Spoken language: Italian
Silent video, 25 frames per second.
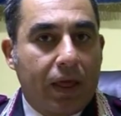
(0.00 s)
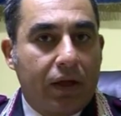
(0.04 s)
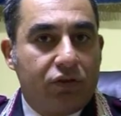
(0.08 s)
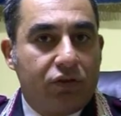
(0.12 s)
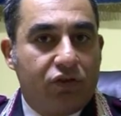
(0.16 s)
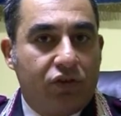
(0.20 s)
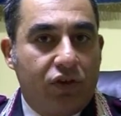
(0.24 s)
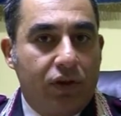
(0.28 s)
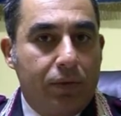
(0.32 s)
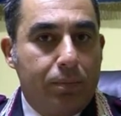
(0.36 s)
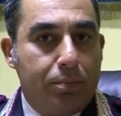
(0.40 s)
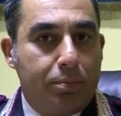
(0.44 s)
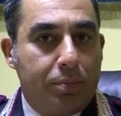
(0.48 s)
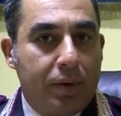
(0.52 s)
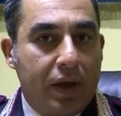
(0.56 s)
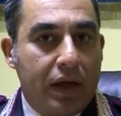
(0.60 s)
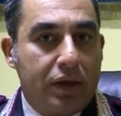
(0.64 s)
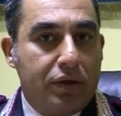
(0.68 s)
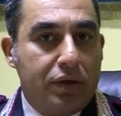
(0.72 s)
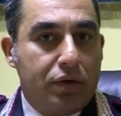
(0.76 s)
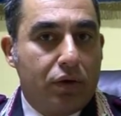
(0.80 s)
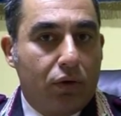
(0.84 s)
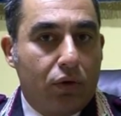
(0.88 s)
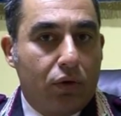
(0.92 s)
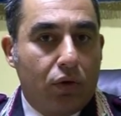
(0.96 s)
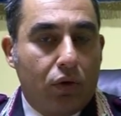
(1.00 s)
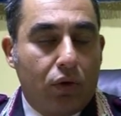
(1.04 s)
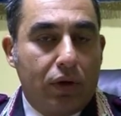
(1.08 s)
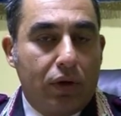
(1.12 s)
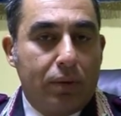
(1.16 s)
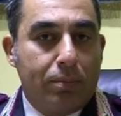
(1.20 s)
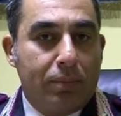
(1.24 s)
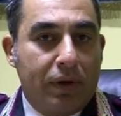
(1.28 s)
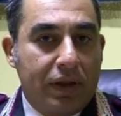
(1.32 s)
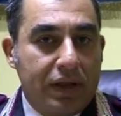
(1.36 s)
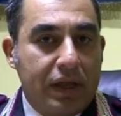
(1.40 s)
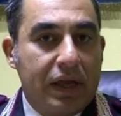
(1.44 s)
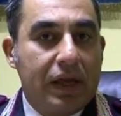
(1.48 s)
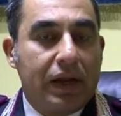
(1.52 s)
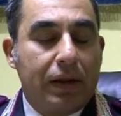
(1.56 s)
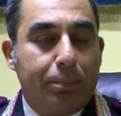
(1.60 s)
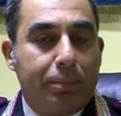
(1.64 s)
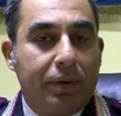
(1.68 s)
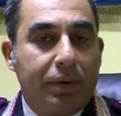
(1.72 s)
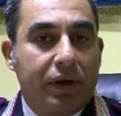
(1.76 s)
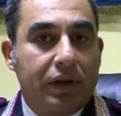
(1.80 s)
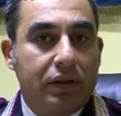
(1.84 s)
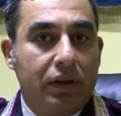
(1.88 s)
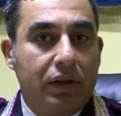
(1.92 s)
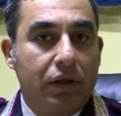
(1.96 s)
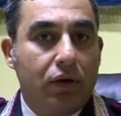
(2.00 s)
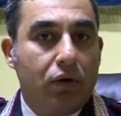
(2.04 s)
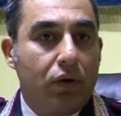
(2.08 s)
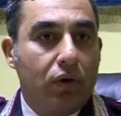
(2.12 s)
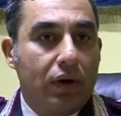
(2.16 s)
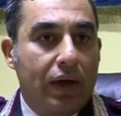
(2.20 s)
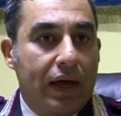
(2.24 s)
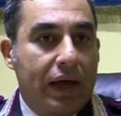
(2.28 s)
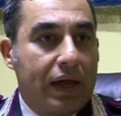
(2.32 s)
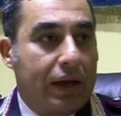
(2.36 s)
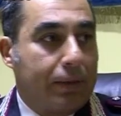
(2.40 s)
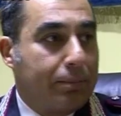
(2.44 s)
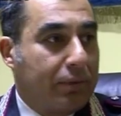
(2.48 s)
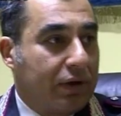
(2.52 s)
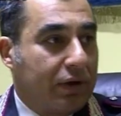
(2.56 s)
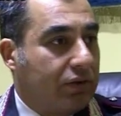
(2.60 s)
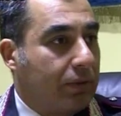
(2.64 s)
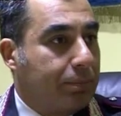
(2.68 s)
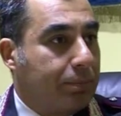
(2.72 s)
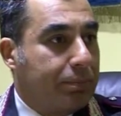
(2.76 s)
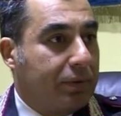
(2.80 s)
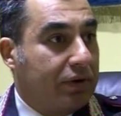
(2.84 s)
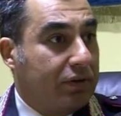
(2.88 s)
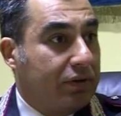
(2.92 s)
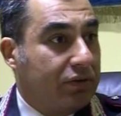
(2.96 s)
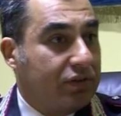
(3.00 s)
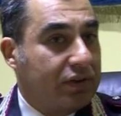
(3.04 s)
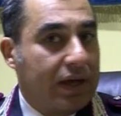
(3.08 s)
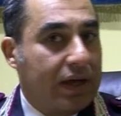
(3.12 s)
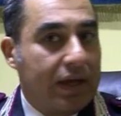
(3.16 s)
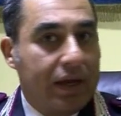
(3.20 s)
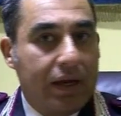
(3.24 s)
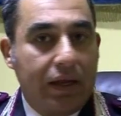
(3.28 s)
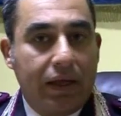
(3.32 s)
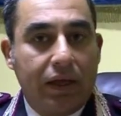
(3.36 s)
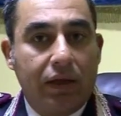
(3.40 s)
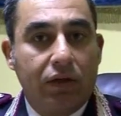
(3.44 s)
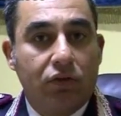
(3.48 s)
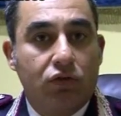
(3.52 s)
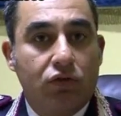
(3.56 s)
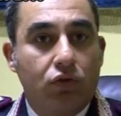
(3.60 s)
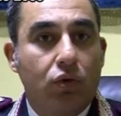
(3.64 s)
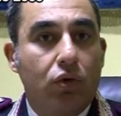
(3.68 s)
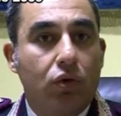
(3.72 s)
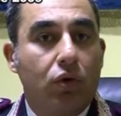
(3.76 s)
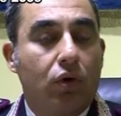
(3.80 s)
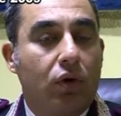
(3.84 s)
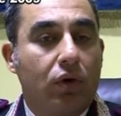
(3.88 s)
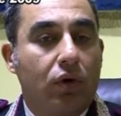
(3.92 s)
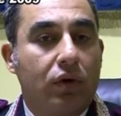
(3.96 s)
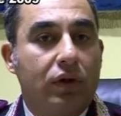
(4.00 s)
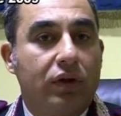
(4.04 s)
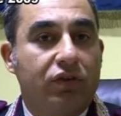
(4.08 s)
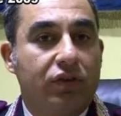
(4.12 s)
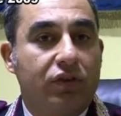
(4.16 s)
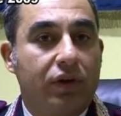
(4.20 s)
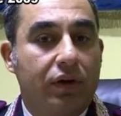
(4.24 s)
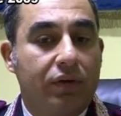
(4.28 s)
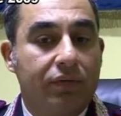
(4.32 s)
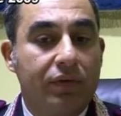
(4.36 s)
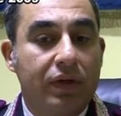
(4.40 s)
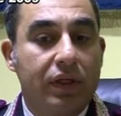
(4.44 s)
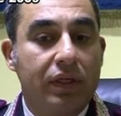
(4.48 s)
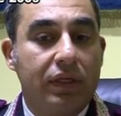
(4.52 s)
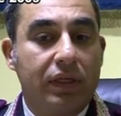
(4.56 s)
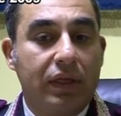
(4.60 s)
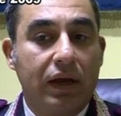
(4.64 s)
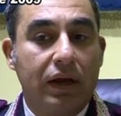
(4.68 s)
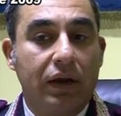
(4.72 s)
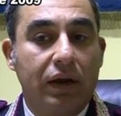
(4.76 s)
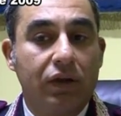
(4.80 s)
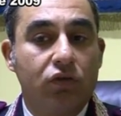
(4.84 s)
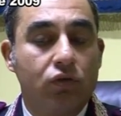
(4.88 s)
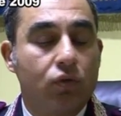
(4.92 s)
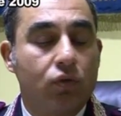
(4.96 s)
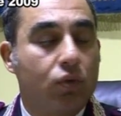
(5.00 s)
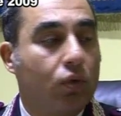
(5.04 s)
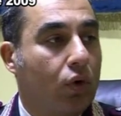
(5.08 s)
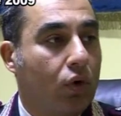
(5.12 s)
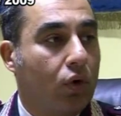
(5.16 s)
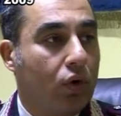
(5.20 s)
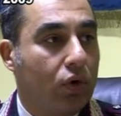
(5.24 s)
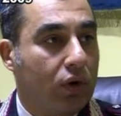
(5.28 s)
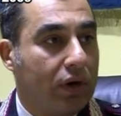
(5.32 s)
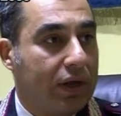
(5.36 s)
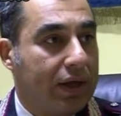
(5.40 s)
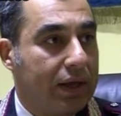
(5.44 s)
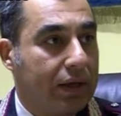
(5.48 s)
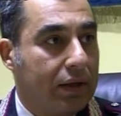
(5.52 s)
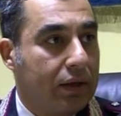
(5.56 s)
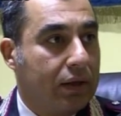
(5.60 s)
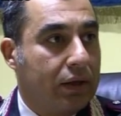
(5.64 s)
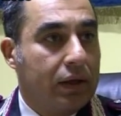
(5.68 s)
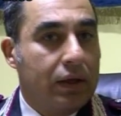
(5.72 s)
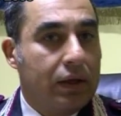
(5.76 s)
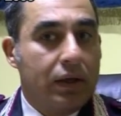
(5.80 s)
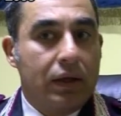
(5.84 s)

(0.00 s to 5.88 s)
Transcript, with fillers: ci impegnano in maniera particolare, basti pensare che solo i servizi alle scuole